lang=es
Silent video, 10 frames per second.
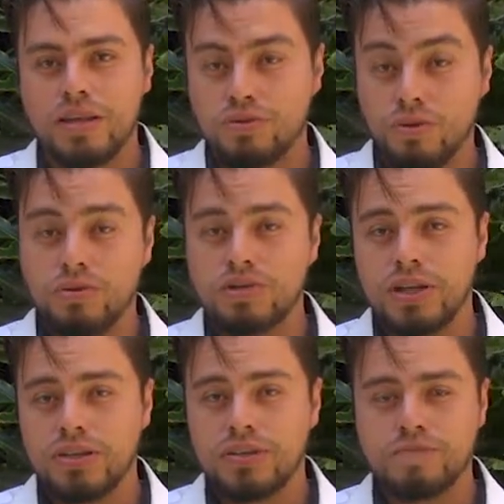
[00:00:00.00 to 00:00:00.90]
y tú lo
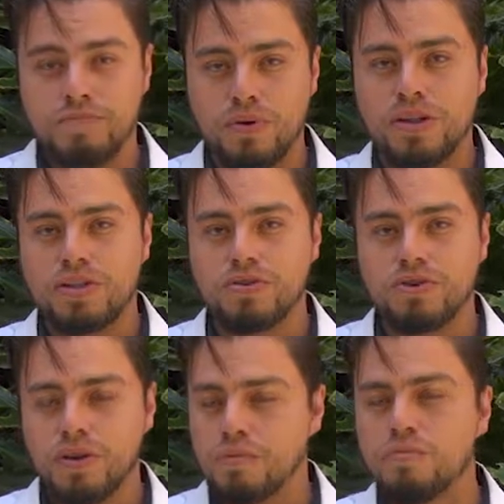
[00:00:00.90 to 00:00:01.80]
sientes, pon atención,